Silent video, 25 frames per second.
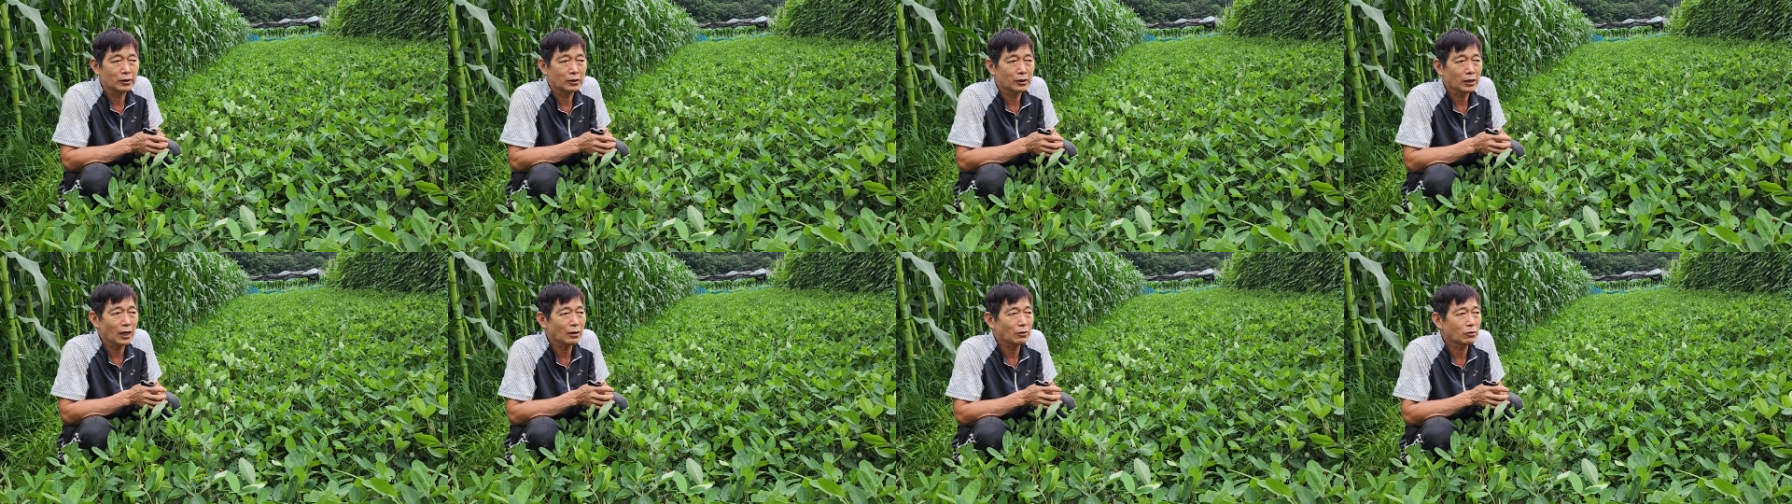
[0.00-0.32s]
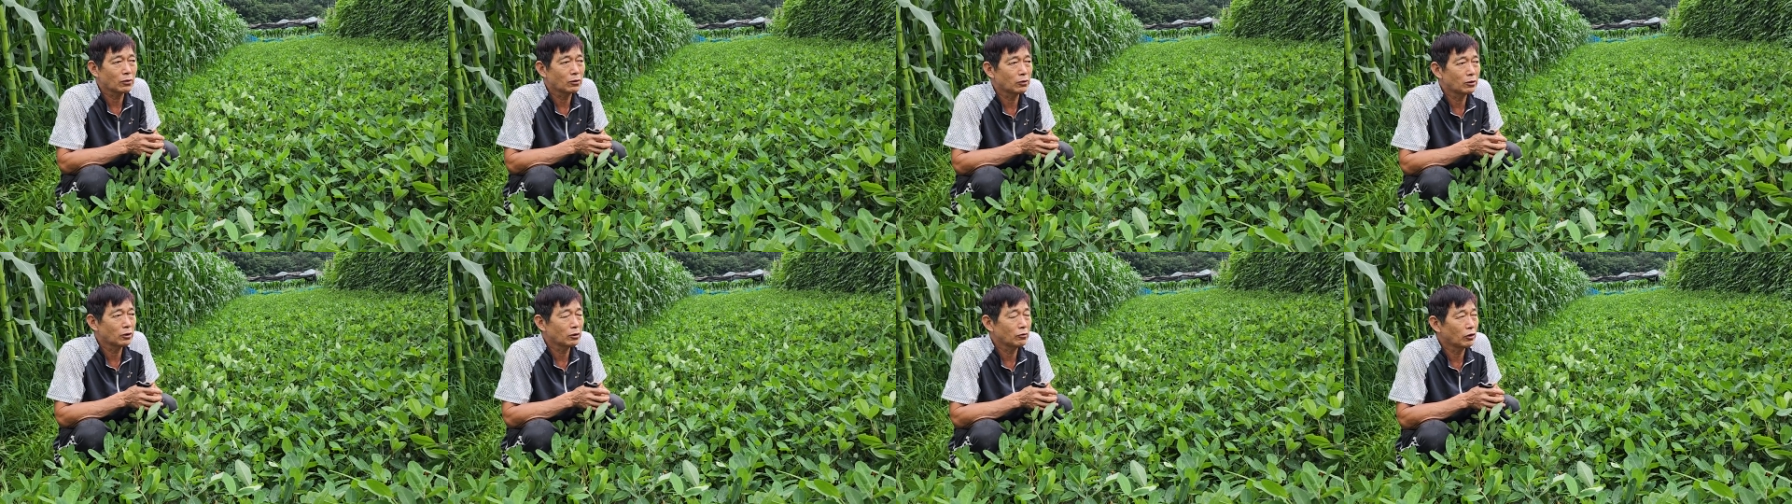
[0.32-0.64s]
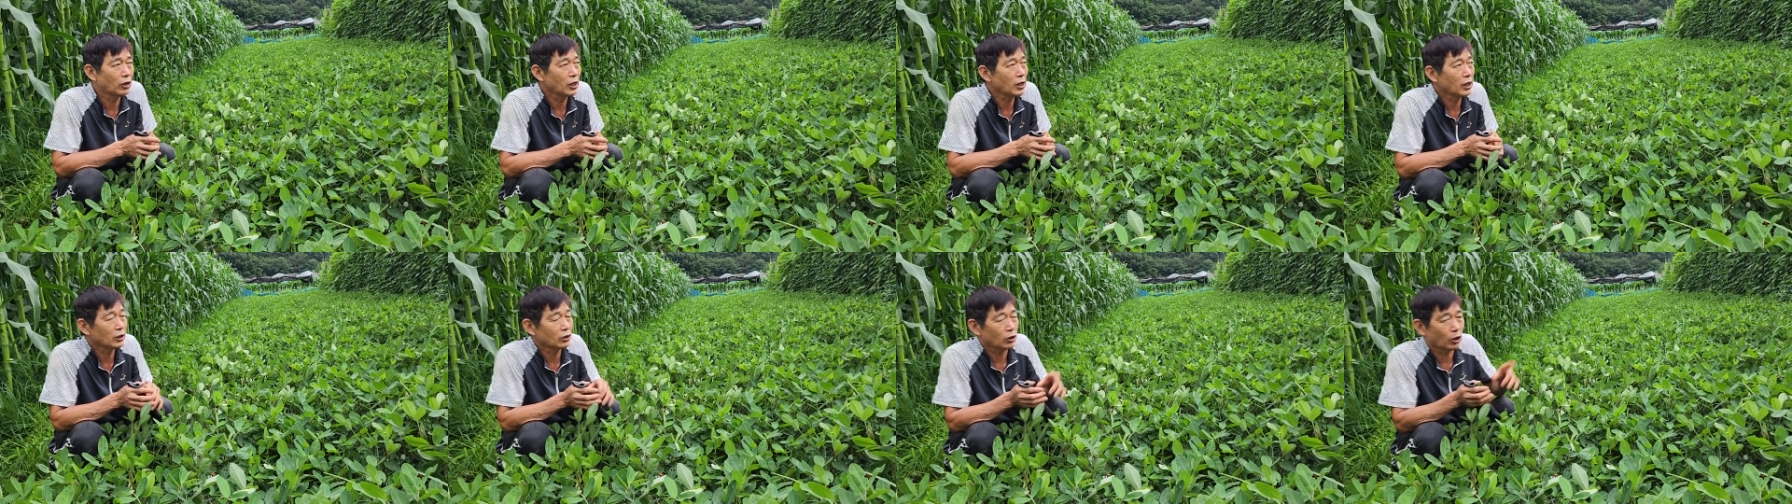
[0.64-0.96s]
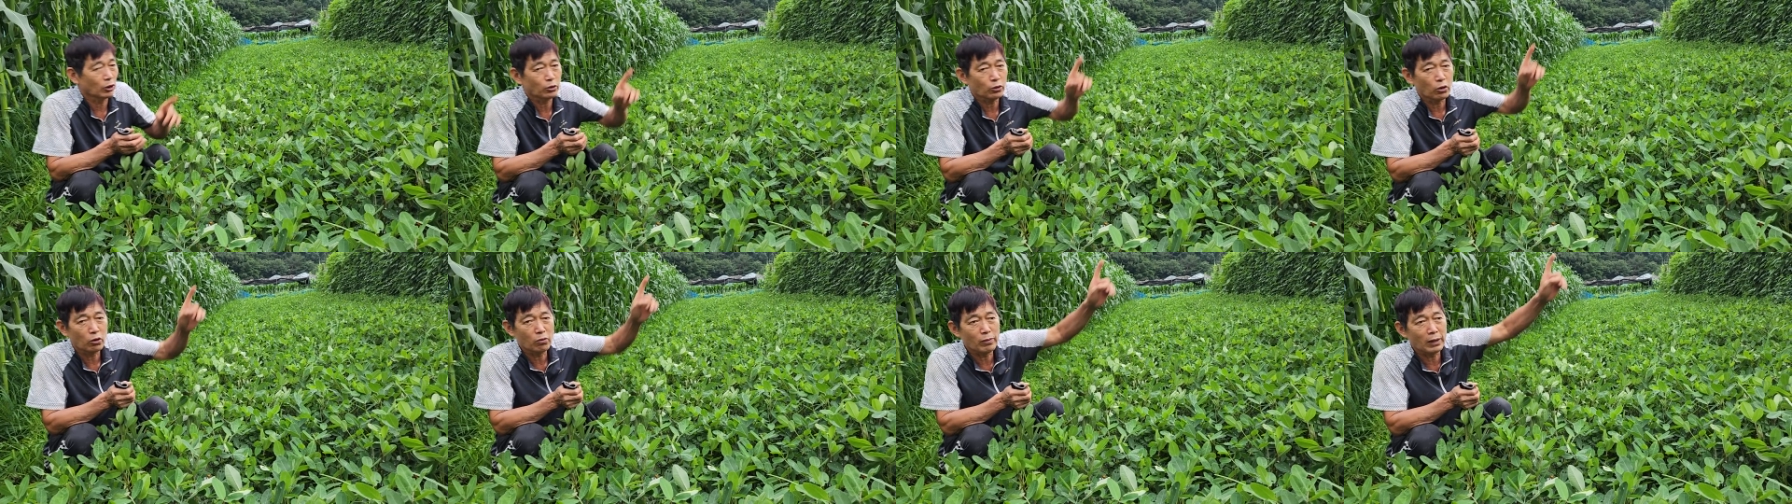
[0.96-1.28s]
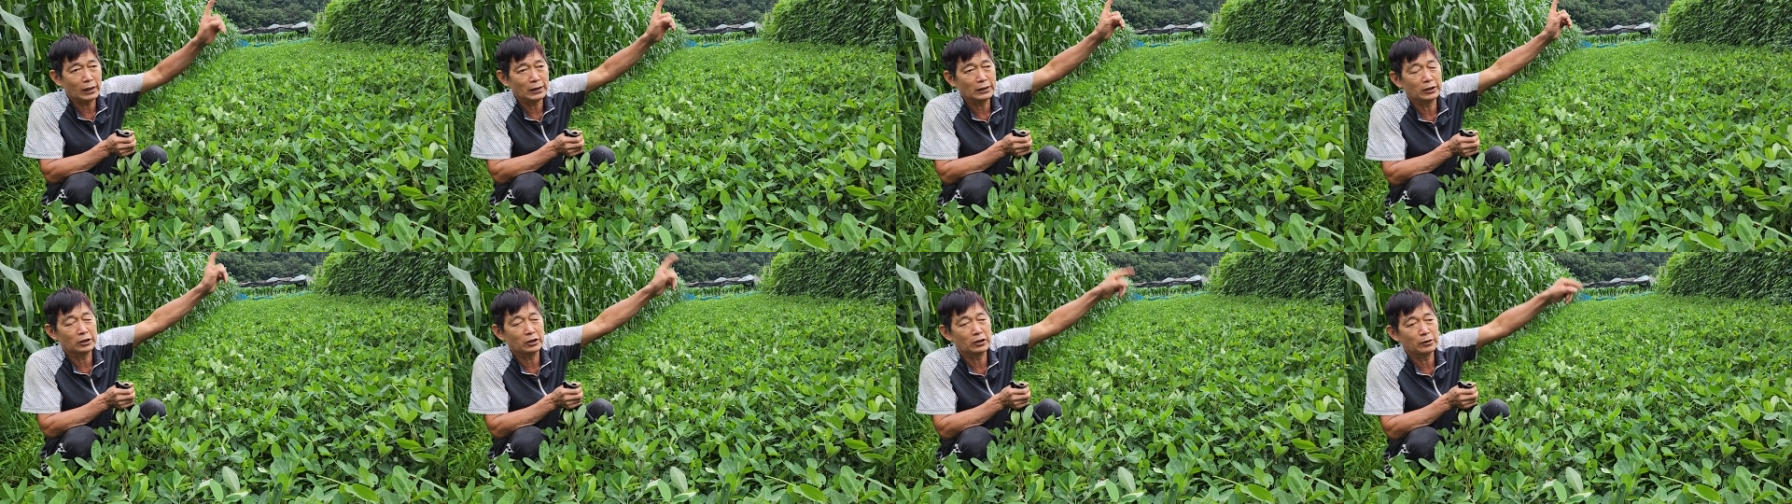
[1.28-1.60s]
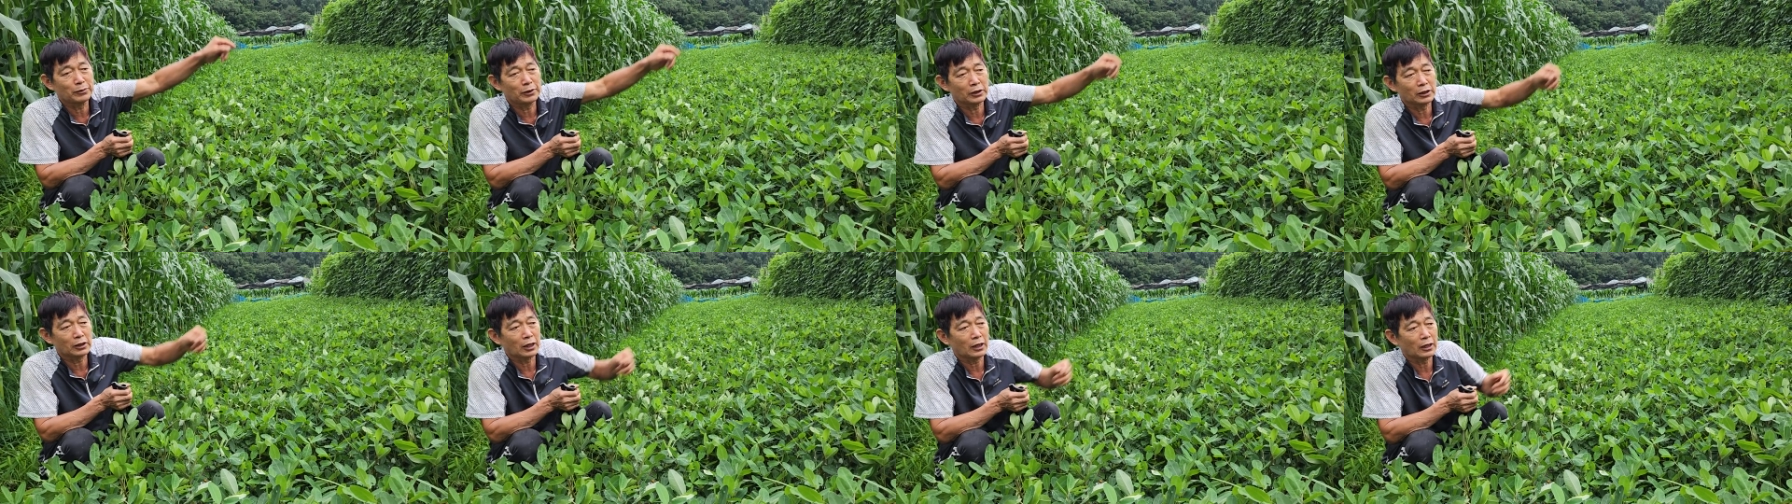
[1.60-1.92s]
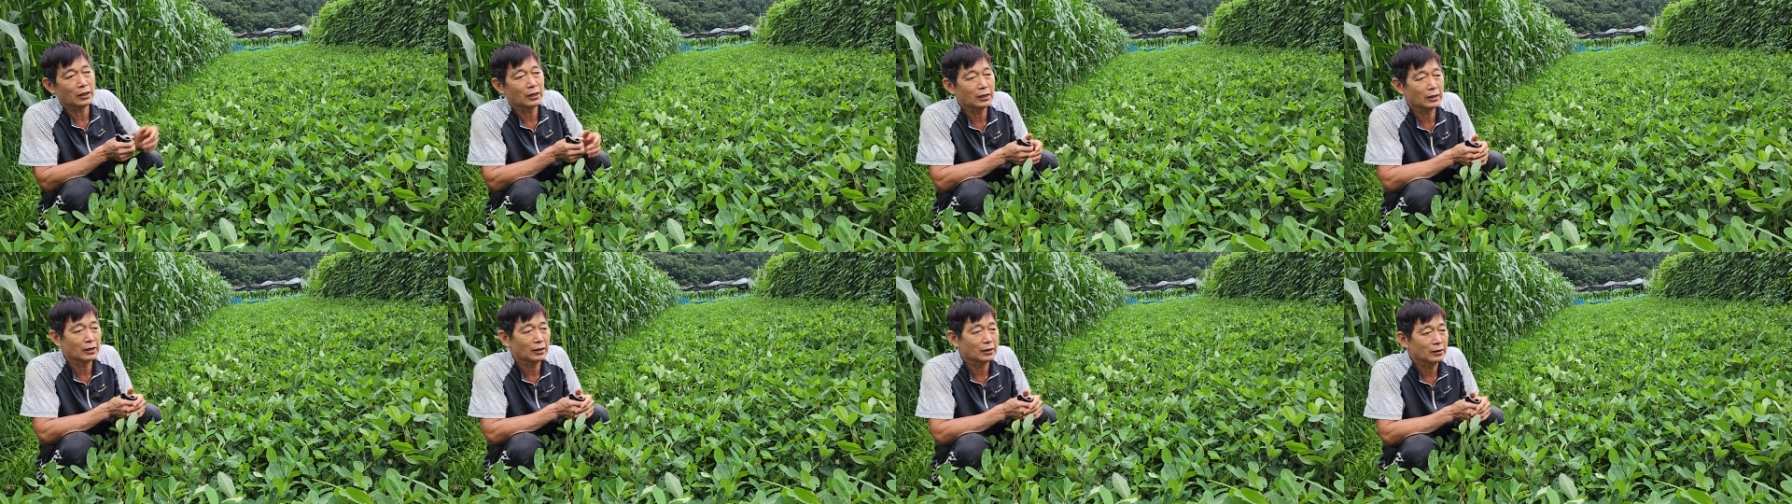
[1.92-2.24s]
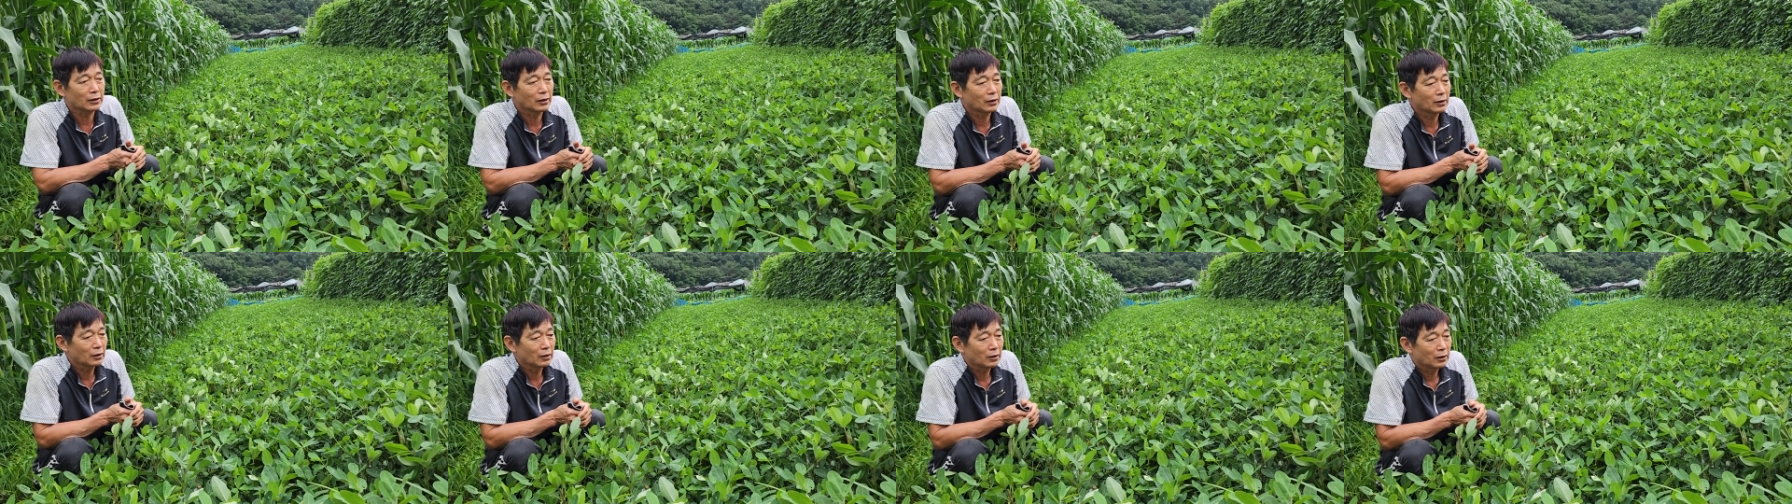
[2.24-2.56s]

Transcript: 이제 땅콩을 원래 저쪽만 심었다가